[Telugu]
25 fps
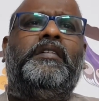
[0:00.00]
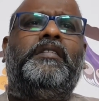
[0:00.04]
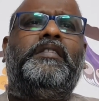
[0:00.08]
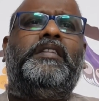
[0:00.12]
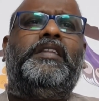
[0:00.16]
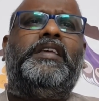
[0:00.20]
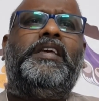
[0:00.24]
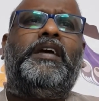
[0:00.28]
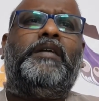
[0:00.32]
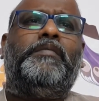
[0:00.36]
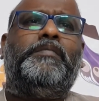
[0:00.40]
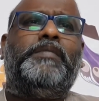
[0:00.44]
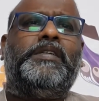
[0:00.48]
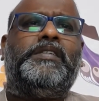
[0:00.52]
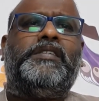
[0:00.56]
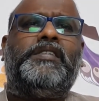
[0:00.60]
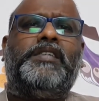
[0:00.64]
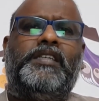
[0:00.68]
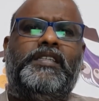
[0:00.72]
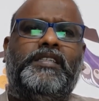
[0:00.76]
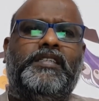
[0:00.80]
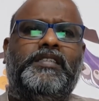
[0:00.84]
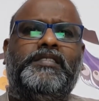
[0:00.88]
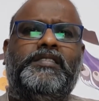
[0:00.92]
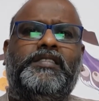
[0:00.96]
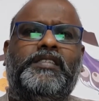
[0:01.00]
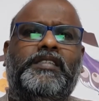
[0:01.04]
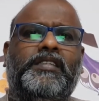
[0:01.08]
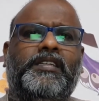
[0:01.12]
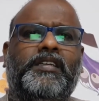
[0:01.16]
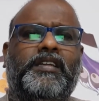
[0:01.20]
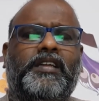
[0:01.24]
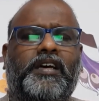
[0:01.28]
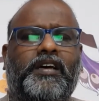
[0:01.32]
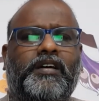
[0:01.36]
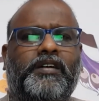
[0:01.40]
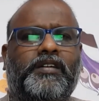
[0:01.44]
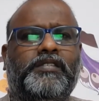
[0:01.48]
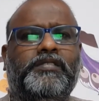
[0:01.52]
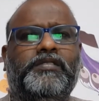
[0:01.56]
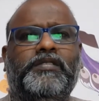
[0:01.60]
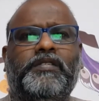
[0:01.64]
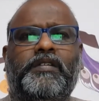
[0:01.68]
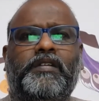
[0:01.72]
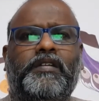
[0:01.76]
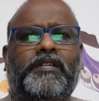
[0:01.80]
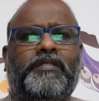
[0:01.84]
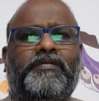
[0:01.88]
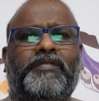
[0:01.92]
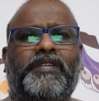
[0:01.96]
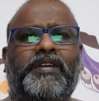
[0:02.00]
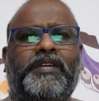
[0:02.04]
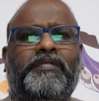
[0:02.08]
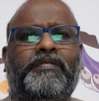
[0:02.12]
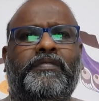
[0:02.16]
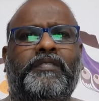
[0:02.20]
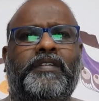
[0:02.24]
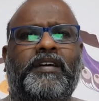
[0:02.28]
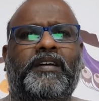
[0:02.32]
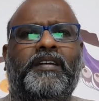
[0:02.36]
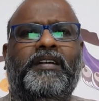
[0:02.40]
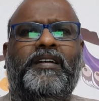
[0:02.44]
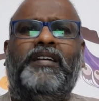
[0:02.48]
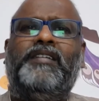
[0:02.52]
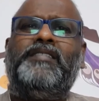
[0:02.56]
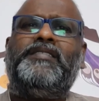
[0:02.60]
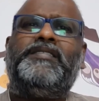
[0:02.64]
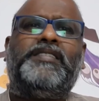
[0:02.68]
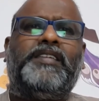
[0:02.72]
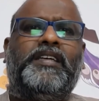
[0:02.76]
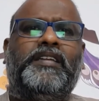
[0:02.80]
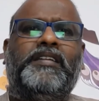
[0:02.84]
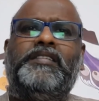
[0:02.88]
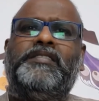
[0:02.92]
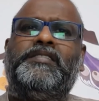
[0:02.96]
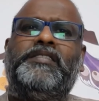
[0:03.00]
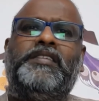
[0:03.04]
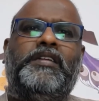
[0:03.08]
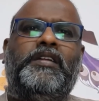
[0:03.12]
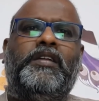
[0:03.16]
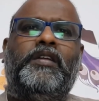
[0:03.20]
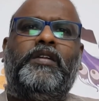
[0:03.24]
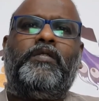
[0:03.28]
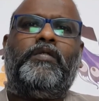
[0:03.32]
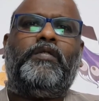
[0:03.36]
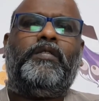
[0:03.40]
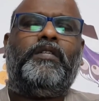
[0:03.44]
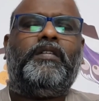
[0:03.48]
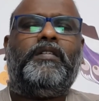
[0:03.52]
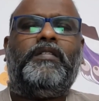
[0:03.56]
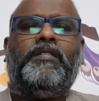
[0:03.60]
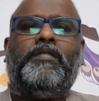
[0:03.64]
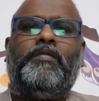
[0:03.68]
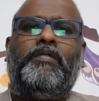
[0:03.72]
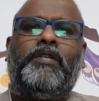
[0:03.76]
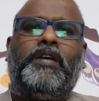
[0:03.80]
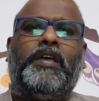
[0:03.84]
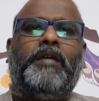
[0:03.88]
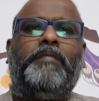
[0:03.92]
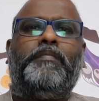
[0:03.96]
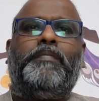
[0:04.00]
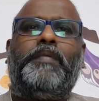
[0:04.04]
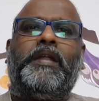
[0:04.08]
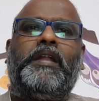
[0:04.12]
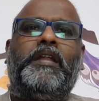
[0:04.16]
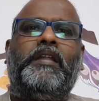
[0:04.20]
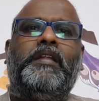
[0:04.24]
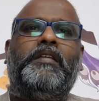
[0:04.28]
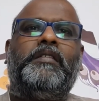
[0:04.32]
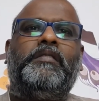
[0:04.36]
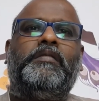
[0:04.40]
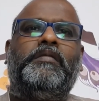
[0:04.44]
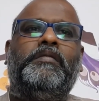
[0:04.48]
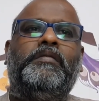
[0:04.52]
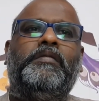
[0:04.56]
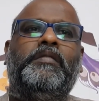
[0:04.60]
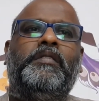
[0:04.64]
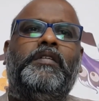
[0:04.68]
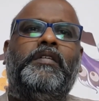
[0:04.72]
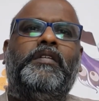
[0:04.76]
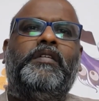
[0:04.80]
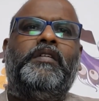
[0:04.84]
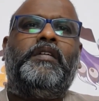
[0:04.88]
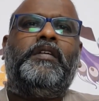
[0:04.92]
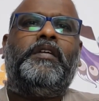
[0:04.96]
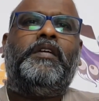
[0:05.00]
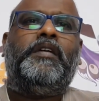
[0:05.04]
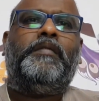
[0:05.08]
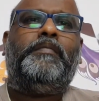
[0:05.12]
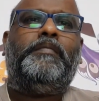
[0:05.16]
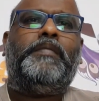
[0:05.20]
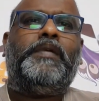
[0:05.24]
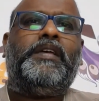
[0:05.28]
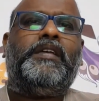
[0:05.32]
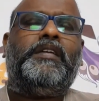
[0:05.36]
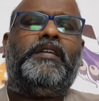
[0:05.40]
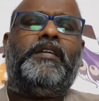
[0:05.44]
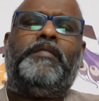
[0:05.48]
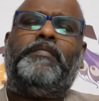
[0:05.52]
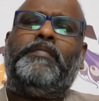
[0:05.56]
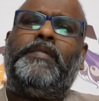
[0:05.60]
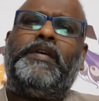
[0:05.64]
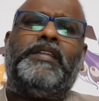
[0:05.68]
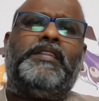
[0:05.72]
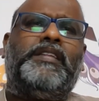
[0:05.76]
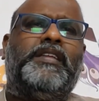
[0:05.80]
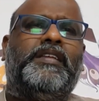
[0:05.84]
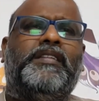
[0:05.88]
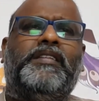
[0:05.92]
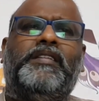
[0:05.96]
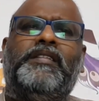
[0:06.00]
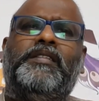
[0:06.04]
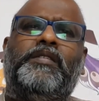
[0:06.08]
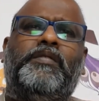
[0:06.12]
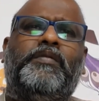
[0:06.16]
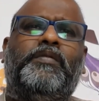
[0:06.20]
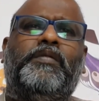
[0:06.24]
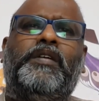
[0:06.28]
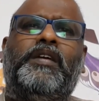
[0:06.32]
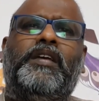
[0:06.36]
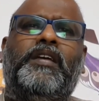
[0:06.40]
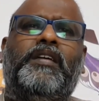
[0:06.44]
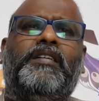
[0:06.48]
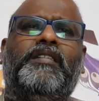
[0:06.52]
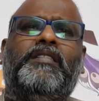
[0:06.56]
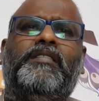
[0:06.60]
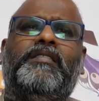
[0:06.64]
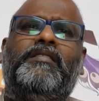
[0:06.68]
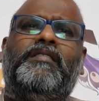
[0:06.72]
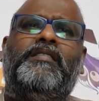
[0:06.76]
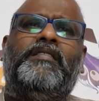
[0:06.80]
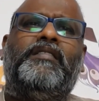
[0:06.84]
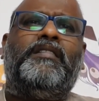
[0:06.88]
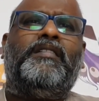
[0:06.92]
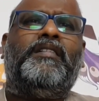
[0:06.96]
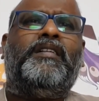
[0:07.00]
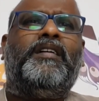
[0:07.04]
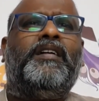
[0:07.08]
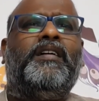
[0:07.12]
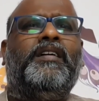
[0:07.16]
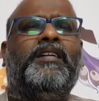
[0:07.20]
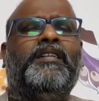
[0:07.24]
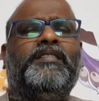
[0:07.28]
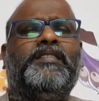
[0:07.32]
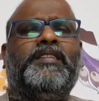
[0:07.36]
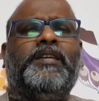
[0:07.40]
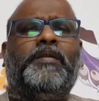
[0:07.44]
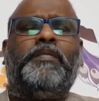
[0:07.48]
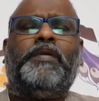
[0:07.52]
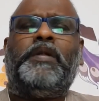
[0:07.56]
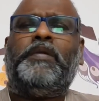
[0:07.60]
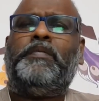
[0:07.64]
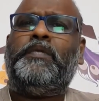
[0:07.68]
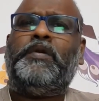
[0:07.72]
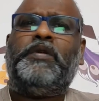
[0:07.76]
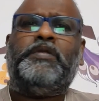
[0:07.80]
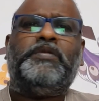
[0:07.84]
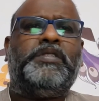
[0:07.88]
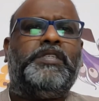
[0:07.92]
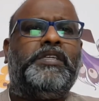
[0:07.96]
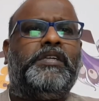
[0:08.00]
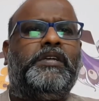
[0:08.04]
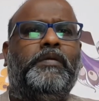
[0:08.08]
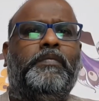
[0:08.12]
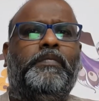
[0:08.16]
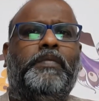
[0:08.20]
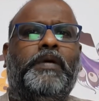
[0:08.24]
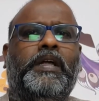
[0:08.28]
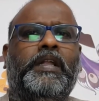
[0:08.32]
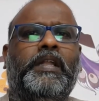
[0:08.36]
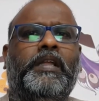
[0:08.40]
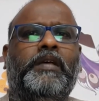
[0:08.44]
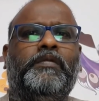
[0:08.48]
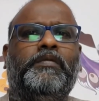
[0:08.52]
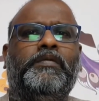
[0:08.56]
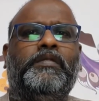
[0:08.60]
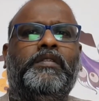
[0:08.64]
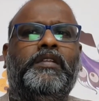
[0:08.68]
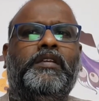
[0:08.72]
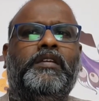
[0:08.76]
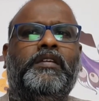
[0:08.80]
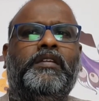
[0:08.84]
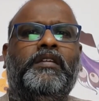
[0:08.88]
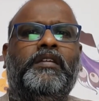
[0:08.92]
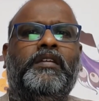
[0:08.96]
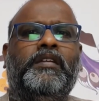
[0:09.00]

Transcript: దియా మిర్జా చేసింది నాగార్జున గారి వైఫ్గా చాలా చిన్న రోల్ ఓకే పర్లేదు మిగతాదంతా ఓకే తమన్ మ్యూజిక్ బాగానే ఉంది